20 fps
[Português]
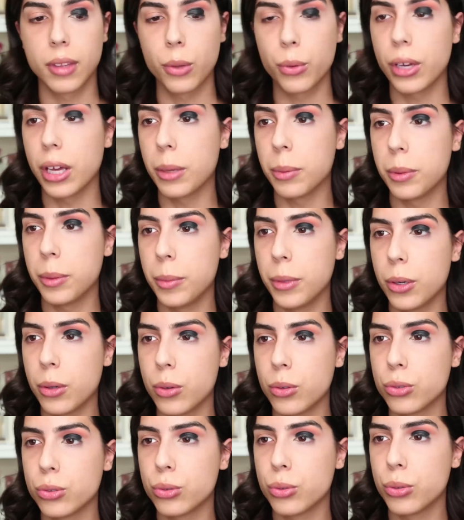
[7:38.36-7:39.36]
Eu quero primeiro
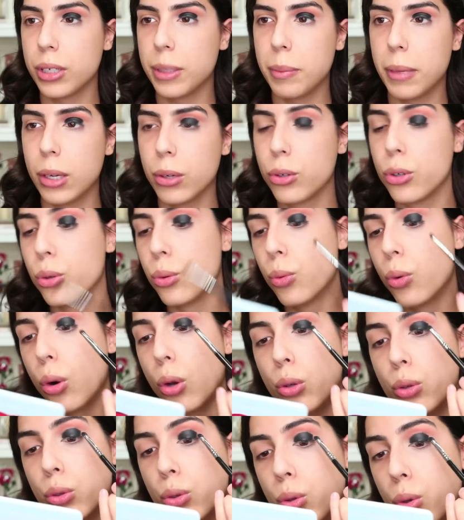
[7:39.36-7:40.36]
construir meio que o
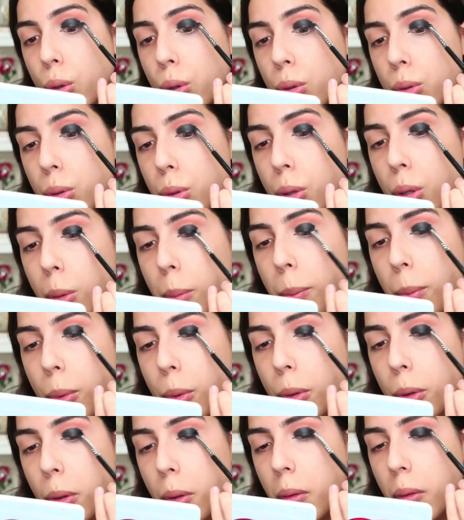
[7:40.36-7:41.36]
olho todo e
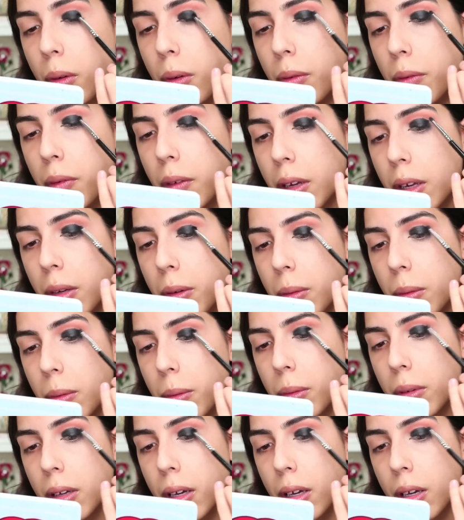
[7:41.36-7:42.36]
depois eu vou vendo
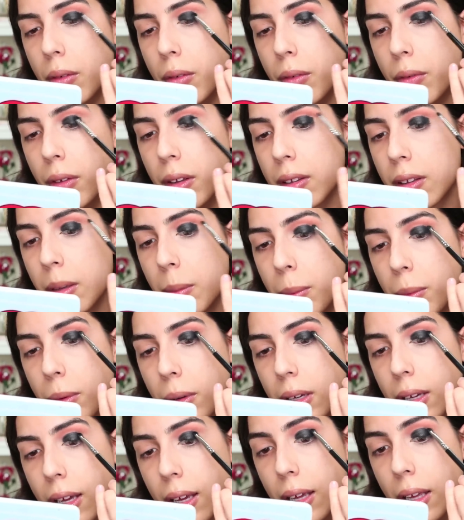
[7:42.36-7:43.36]
o que, que eu vou fazer,
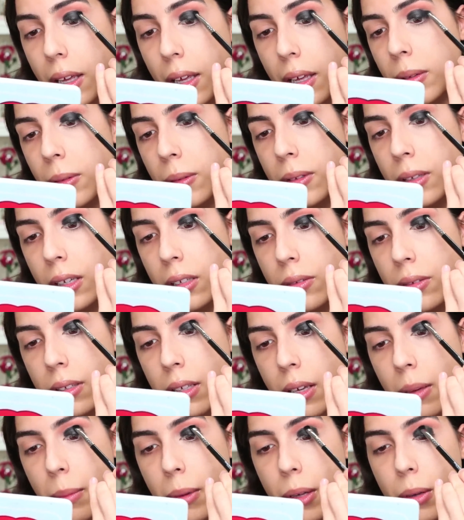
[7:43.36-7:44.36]
porque não sei se
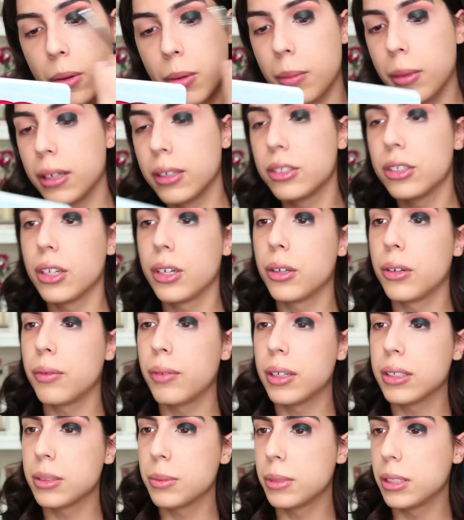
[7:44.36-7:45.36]
você reparou, mas eu não
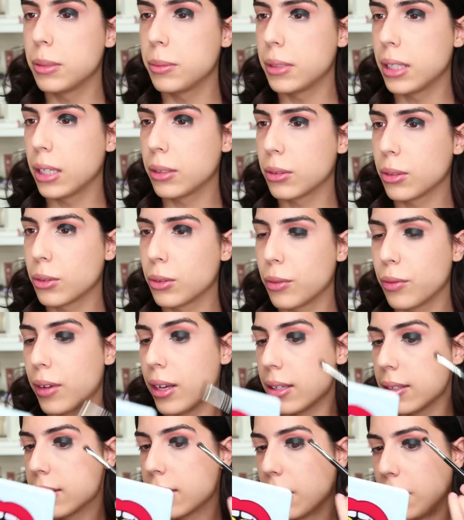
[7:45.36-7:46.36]
faço a mínima ideia do que eu tô
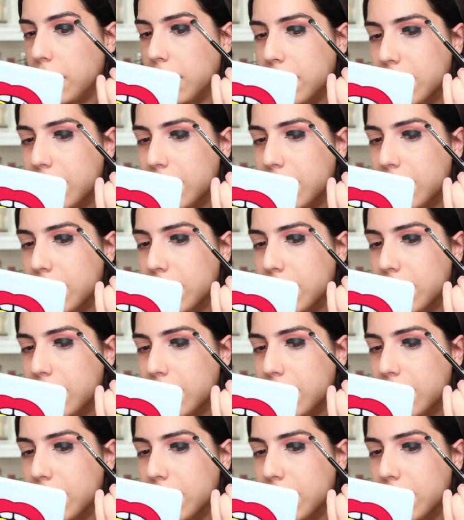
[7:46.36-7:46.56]
fazendo.